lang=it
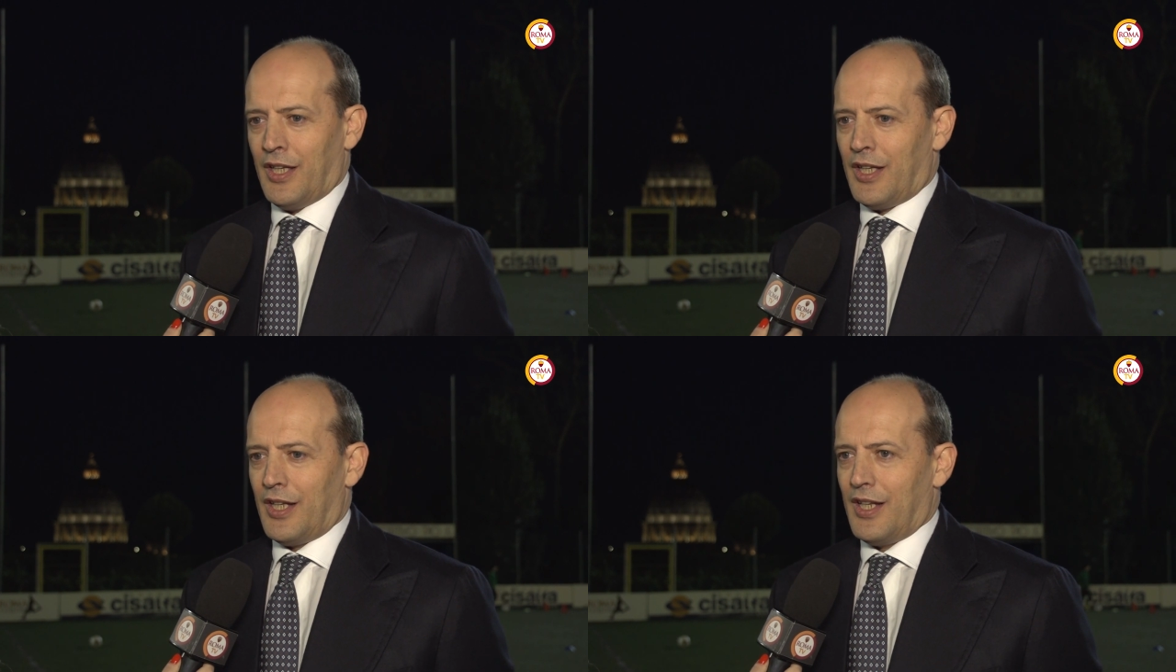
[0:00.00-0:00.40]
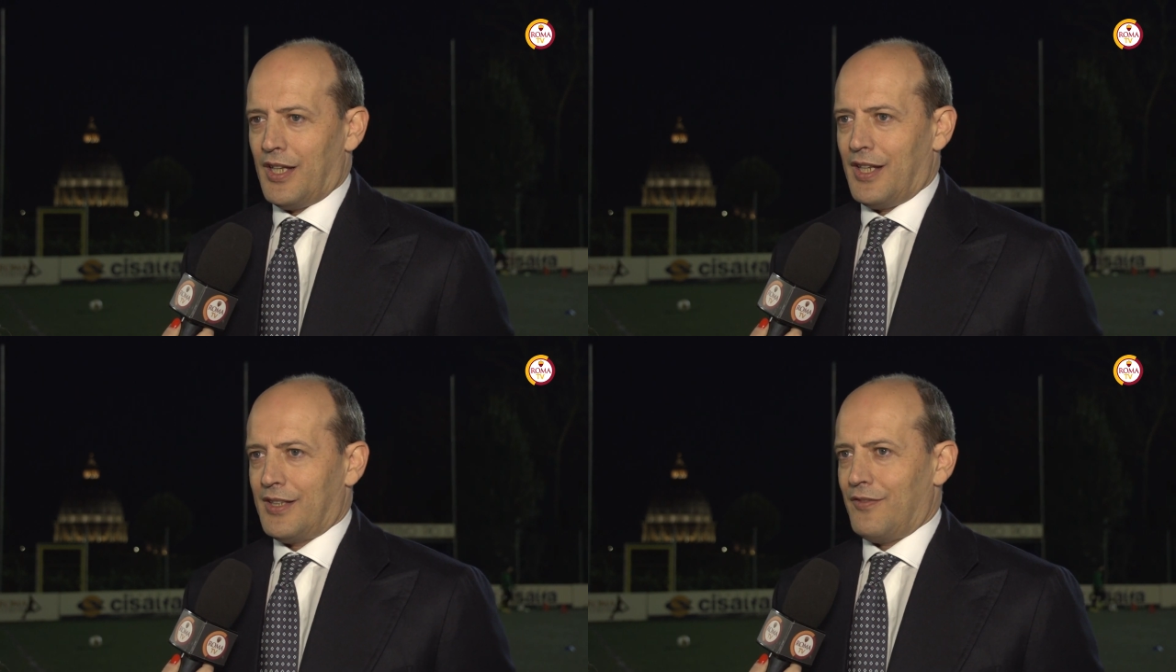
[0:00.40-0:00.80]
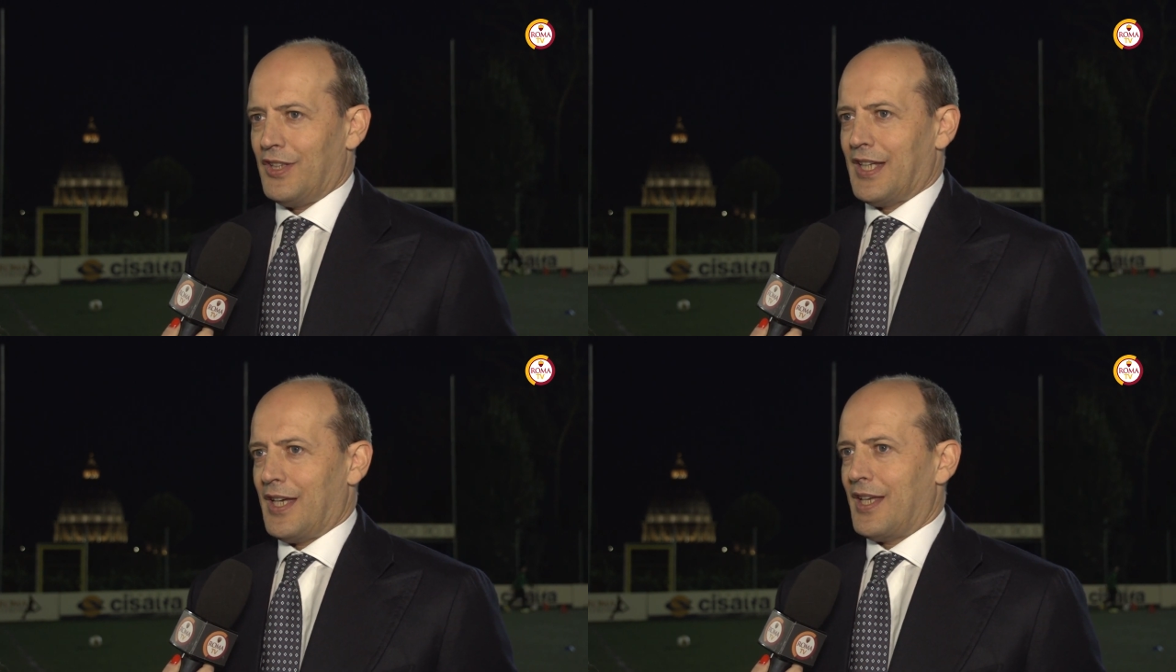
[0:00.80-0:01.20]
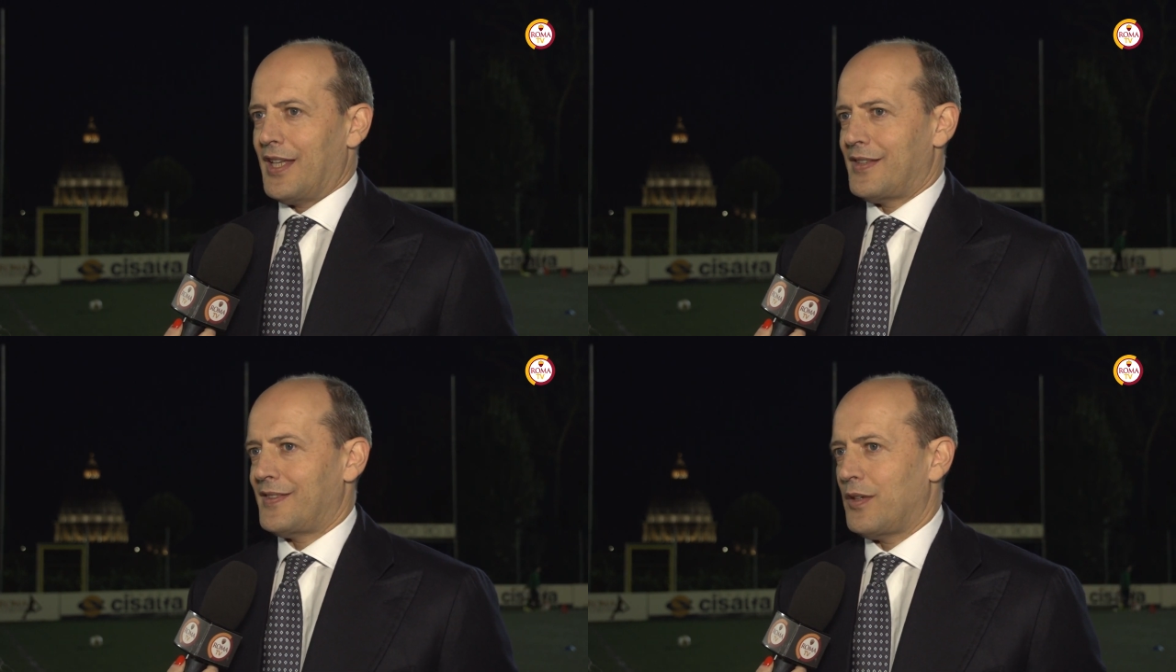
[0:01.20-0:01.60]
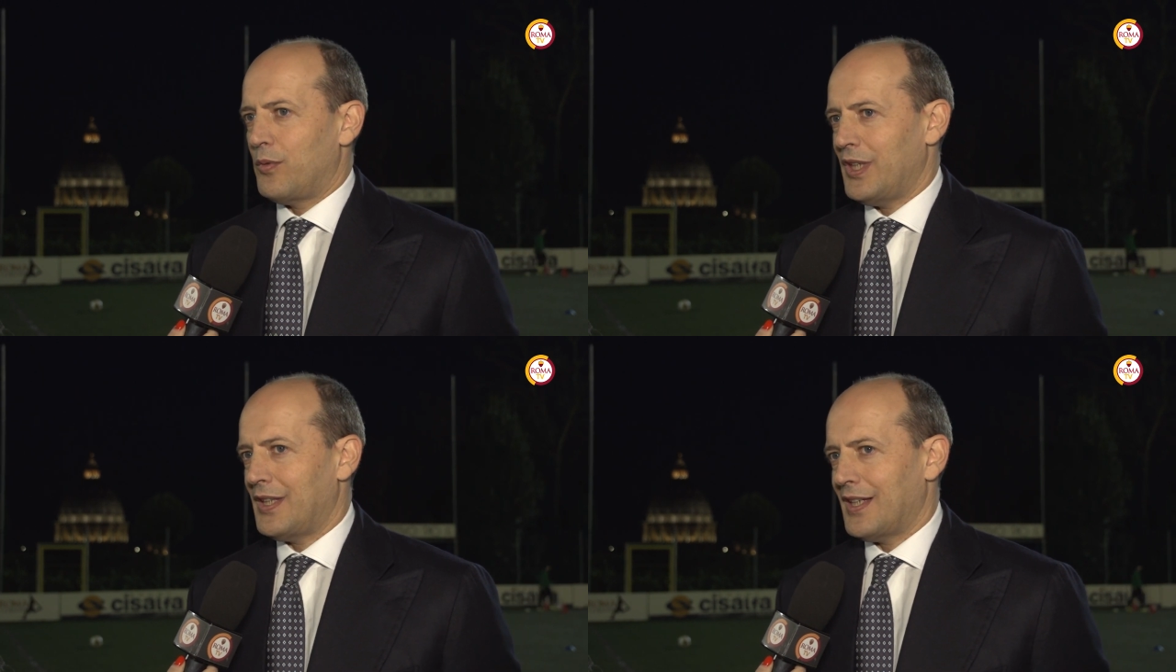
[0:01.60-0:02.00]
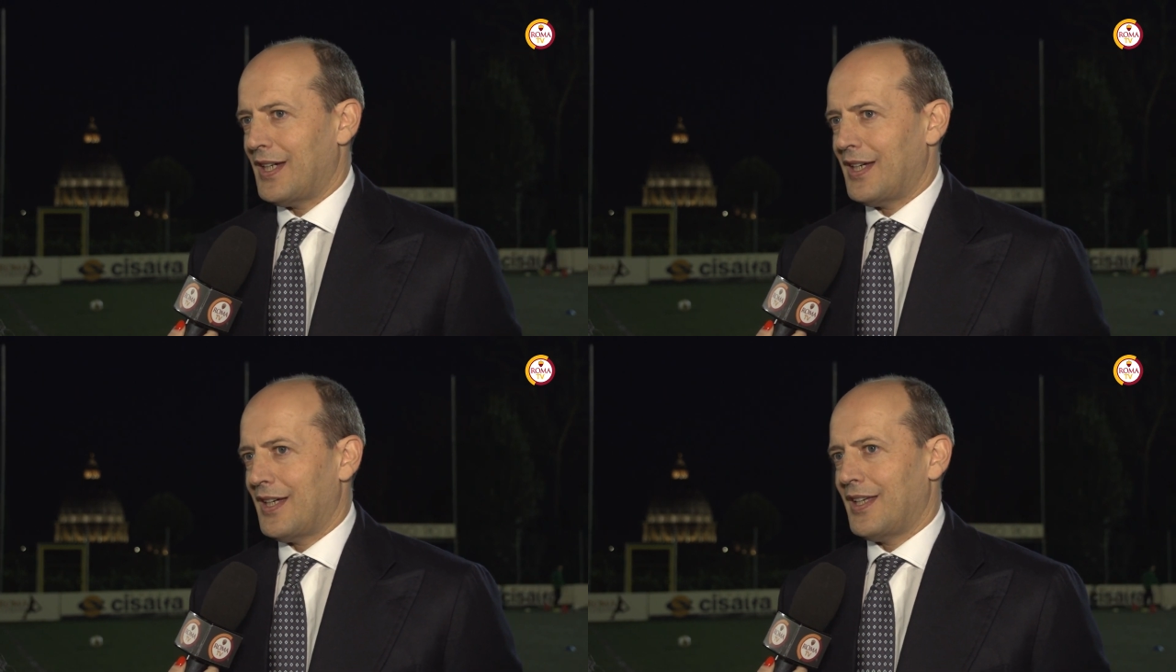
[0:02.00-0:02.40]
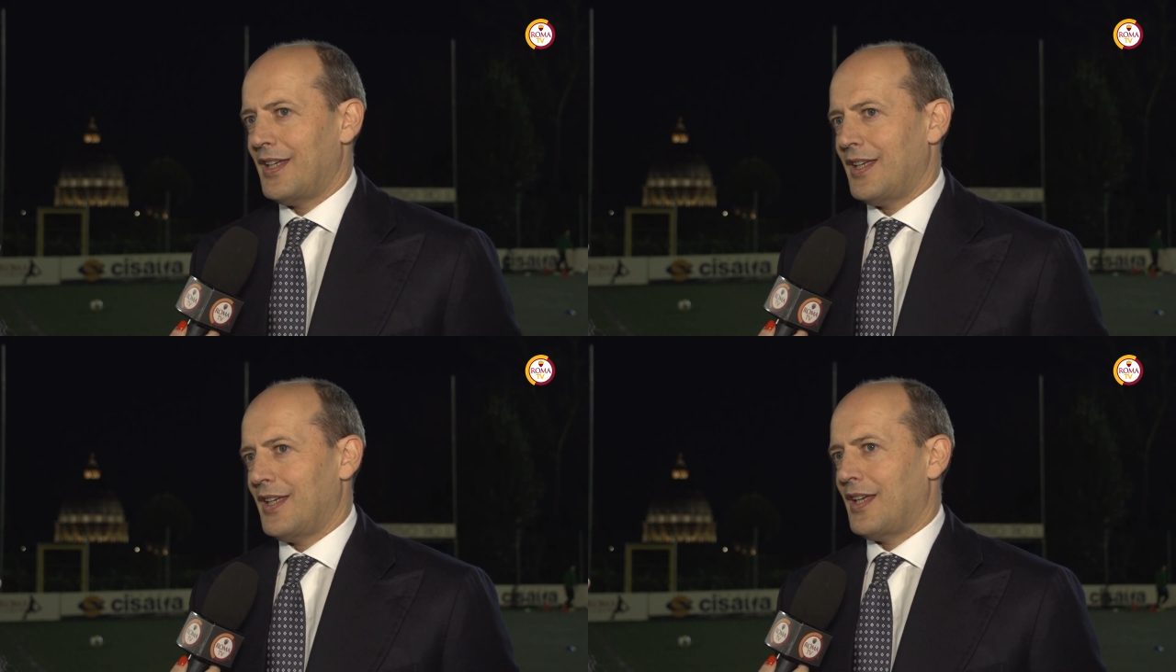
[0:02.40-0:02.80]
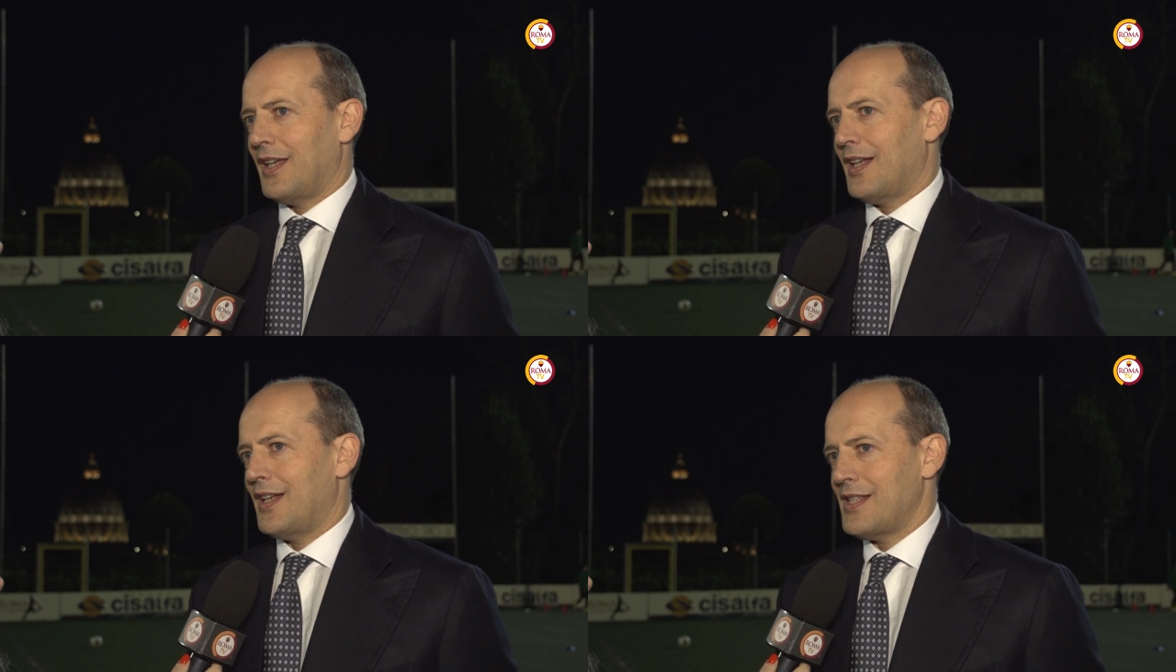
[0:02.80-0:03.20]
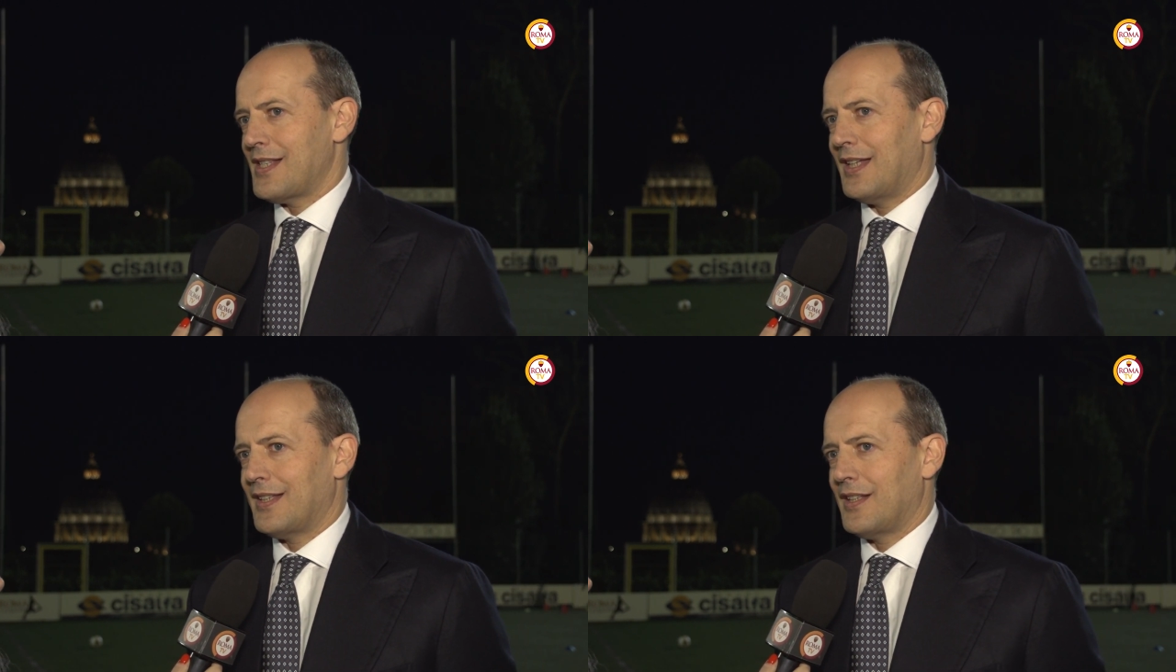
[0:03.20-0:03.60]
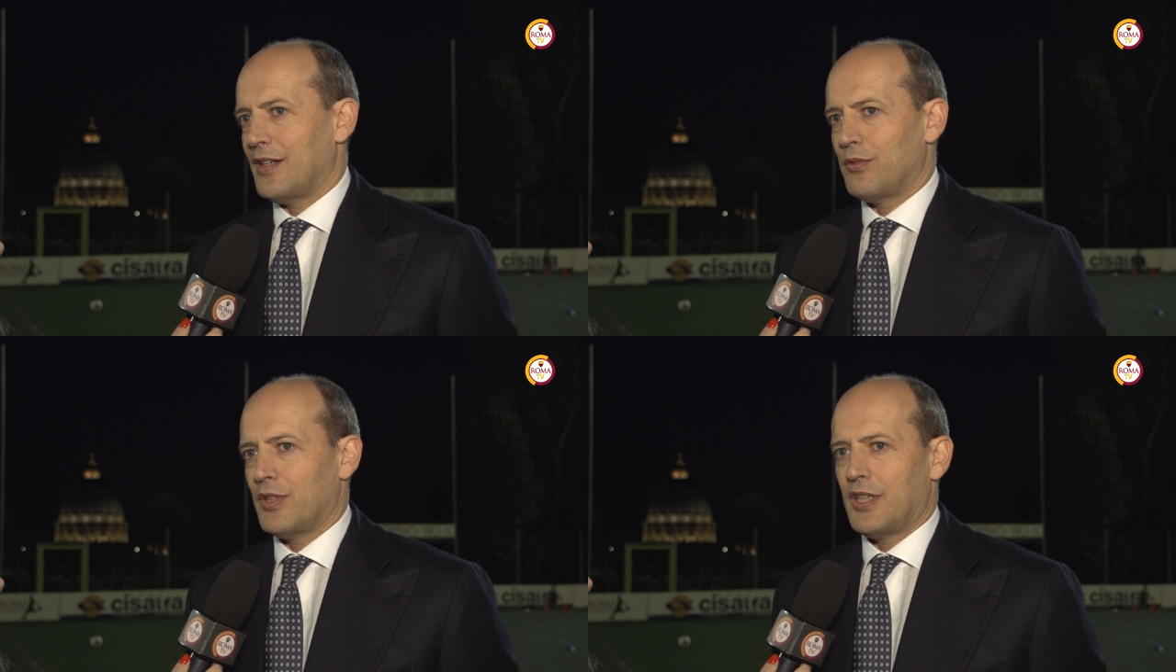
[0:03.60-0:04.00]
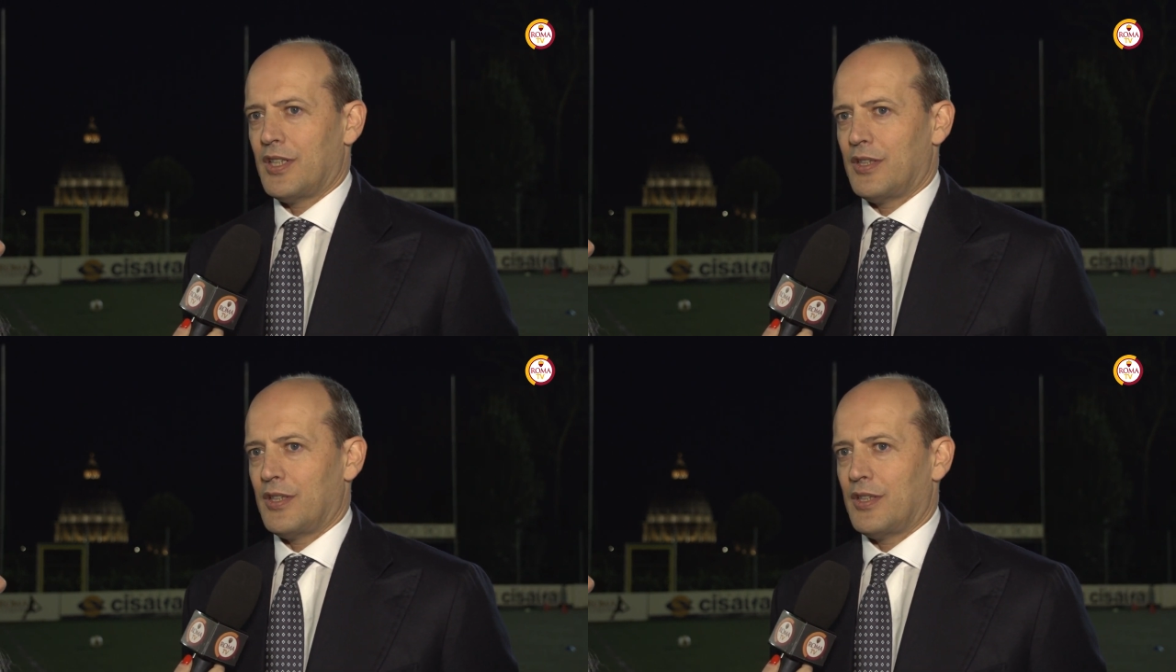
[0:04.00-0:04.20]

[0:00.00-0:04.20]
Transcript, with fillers: l'attività è seguita e analizzata da un,